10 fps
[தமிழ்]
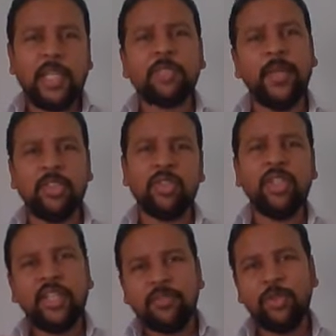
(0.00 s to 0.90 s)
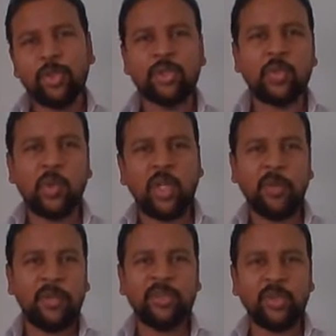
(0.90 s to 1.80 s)
எக்ஸ்பீரியன்ஸ் வந்து வியூவர்ஸ்
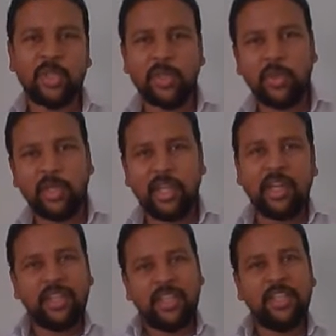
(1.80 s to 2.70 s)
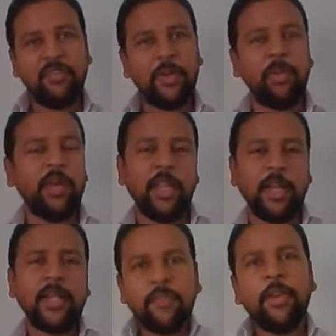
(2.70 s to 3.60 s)
கொடுக்கலாம் அப்படின்னு சொல்லிட்டு ஒரு தாட்டில் தான் இந்த வீடியோ
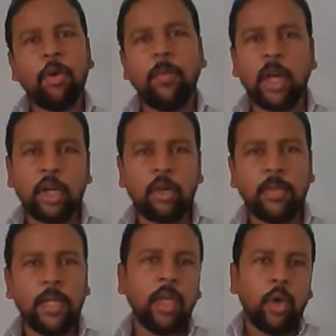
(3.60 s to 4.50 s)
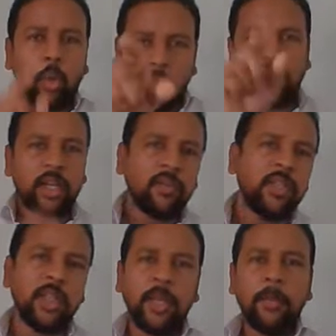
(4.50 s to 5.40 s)
பண்ணியிருக்கேன் இந்த வீடியோ பார்க்குறதுக்கு முன்னாடி உங்ககிட்ட
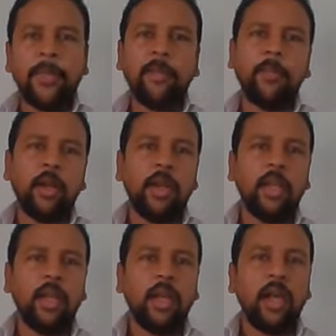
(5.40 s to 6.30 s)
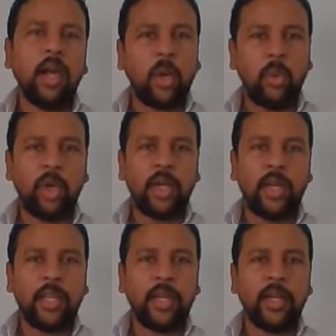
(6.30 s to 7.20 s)
வந்து பேபால் அக்கௌண்ட்
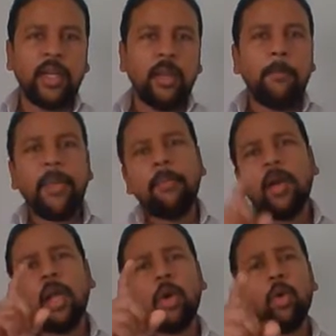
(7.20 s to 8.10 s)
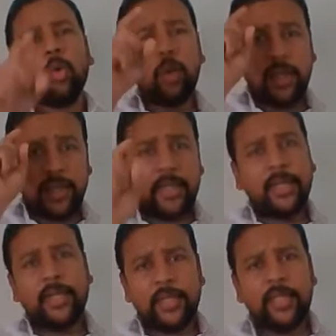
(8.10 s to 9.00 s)
இருக்குன்னு நினைக்கிறேன் பேபால் அக்கௌண்ட் உங்களுக்கு
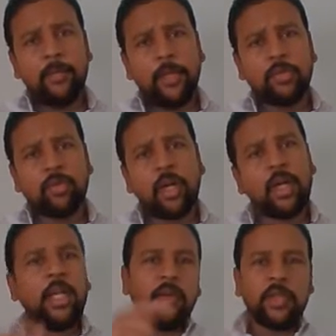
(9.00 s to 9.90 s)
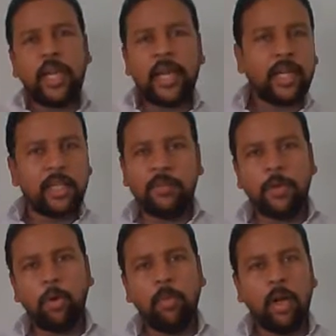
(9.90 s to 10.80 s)
இருக்குது அப்படின்னு சொன்னால் நீங்கள் வந்து டேரெக்டாக இந்த
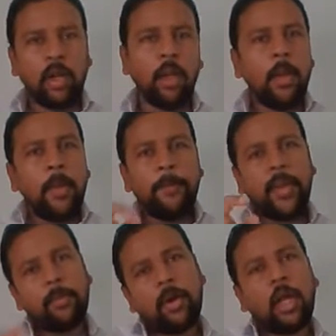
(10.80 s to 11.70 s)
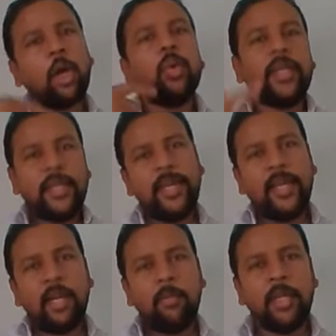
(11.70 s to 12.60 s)
வீடியோ பார்க்கலாம் பேபால் அக்கௌண்ட்
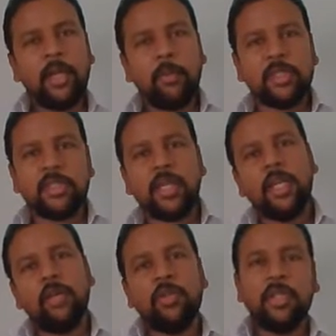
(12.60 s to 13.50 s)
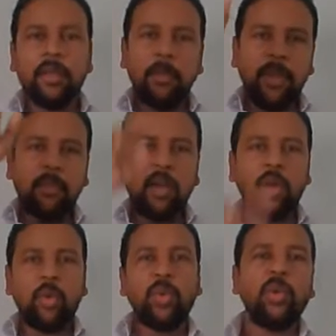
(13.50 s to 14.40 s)
இல்லை அப்படிங்கிற பட்சத்தில் நீங்கள் வந்து பேபால்
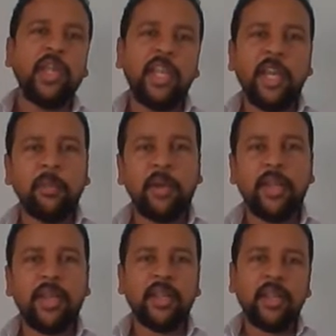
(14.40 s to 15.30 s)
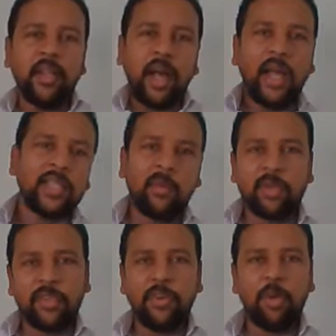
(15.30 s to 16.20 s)
அக்கௌண்ட் ஒன்று கிரியேட் பண்ணிட்டு
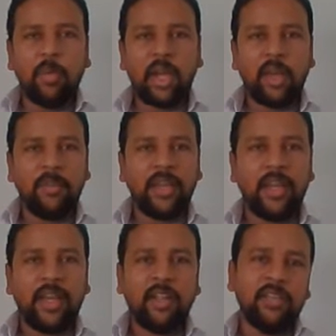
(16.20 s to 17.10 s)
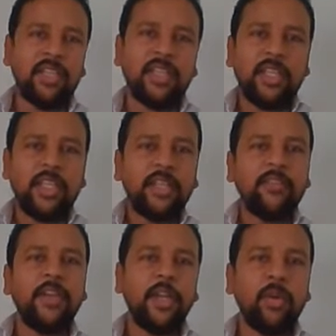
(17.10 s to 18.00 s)
அதுக்கப்புறம் இந்த வீடியோ பார்க்க ஆரம்பிங்க ஏன்னா வந்து இந்த
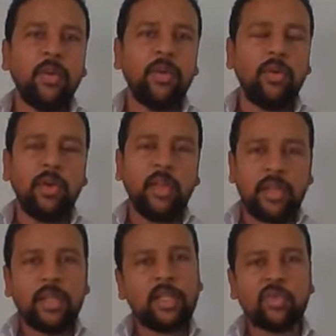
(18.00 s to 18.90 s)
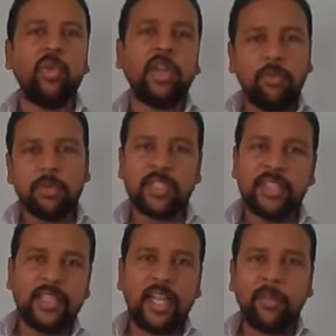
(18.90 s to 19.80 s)
வீடியோவில் இருந்து நான் சொல்கிற
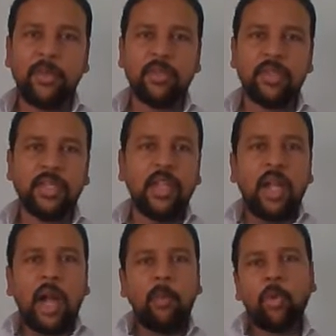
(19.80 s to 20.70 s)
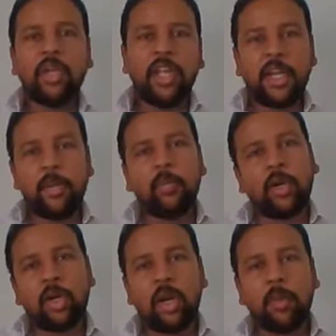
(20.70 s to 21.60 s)
வெப்சைட்ஸ் எல்லாமே வந்து அமௌண்ட் கிரியேட்
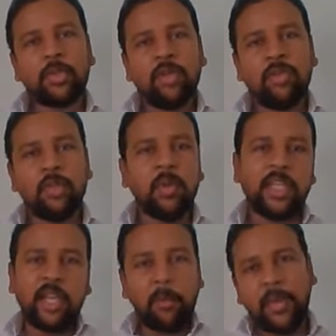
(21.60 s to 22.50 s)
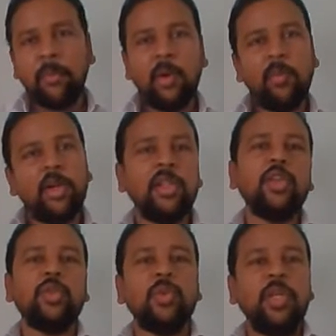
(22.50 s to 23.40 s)
பண்ணுற ஆப்ஷன் வந்து பார்த்தீங்கன்னா பேபால்
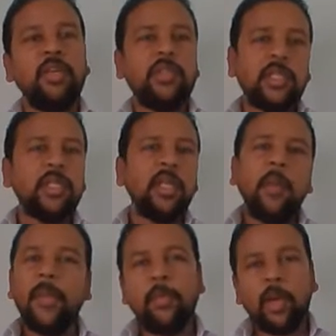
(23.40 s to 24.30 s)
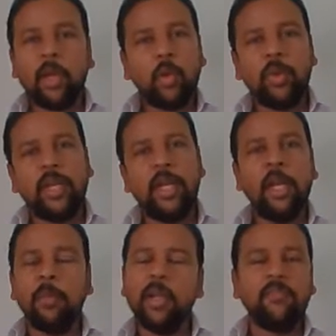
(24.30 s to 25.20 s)
மட்டும்தான் ஸோ நீங்கள் வந்து பேபால் அக்கௌண்ட்
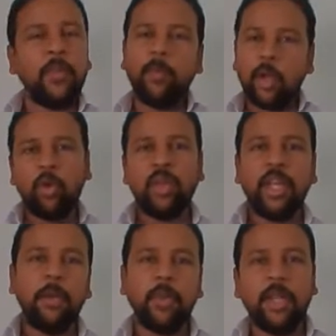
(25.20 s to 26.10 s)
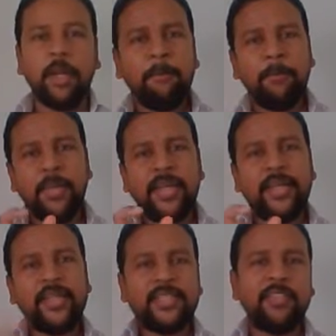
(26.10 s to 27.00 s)
இல்லை அப்படின்னா பேபால் அக்கௌண்ட் கிரியேட் பண்ணியிருக்கேன்
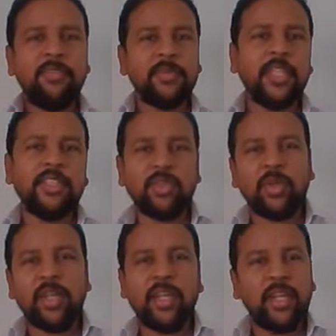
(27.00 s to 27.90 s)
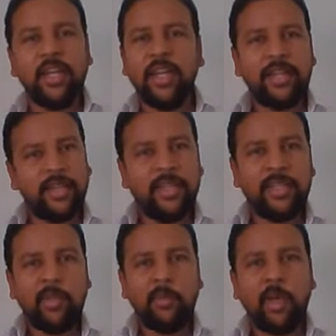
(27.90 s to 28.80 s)
பிடிசி வெப்சைட்ஸோட ரிலேட்டட்
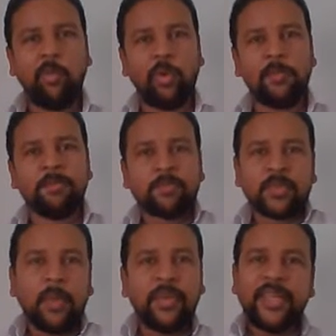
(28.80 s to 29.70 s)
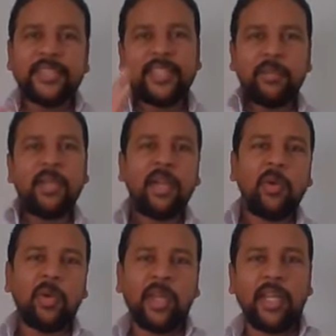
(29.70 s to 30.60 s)
இதுதான் பார்க்க போகிறோம் பிடிசி அப்படின்னா
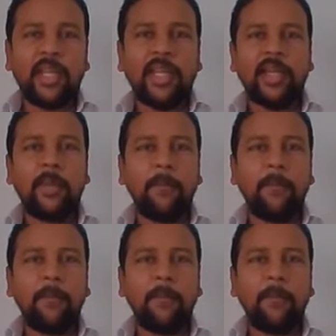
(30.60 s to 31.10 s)
ஒன்றும் இல்லைங்க